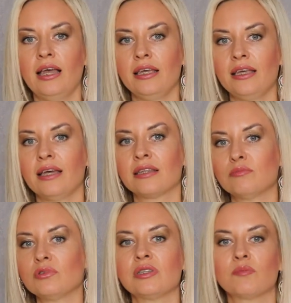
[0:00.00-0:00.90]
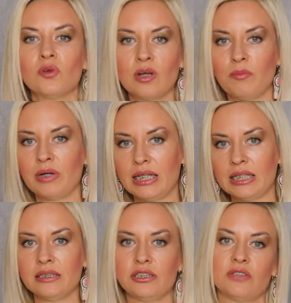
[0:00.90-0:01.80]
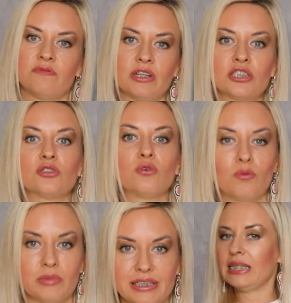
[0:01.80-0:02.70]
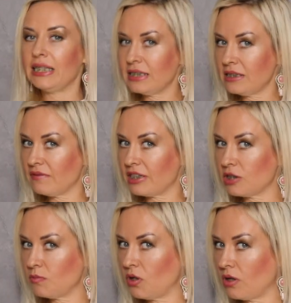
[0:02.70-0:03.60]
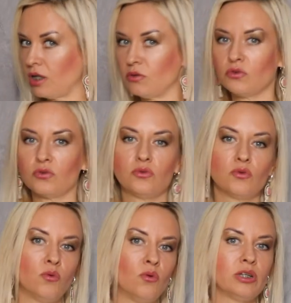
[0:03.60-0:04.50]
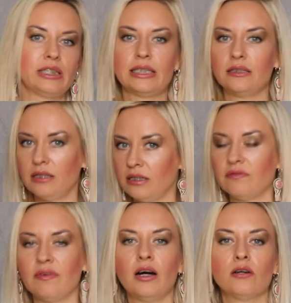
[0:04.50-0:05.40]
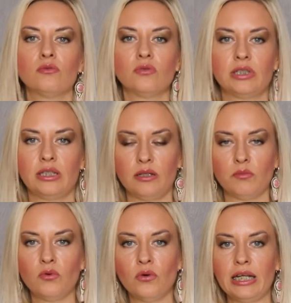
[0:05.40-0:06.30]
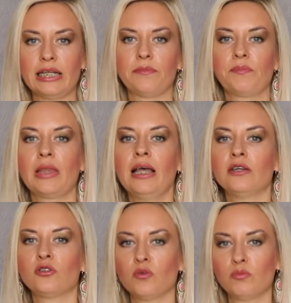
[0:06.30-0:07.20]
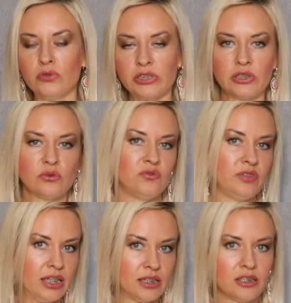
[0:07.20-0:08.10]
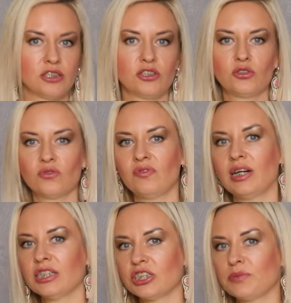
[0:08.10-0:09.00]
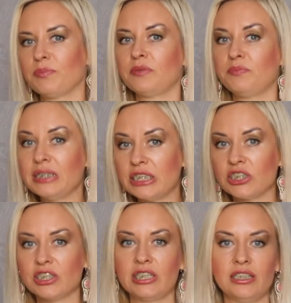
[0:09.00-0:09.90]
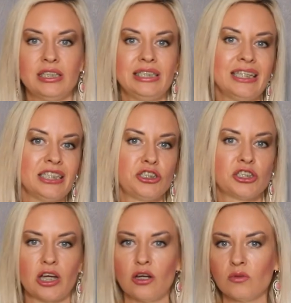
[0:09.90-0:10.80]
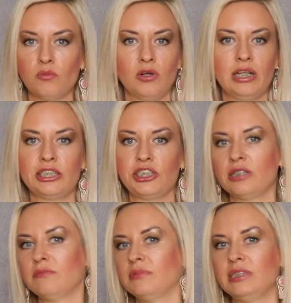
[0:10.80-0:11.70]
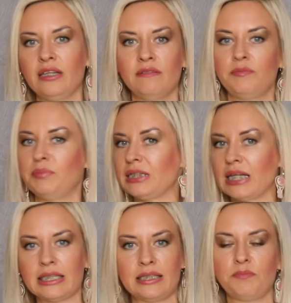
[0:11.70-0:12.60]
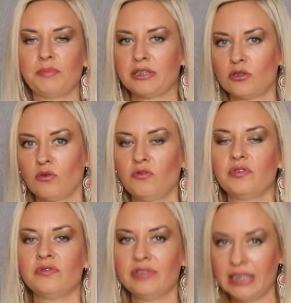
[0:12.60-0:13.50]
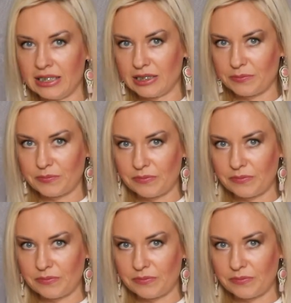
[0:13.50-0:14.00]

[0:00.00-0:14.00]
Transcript: И это будет намного полезнее, чем ваши домыслы. Если вашему аккаунту год или два года или более, то будьте уверены, что ваши подписчики не читают более чем 9-15 постов вниз.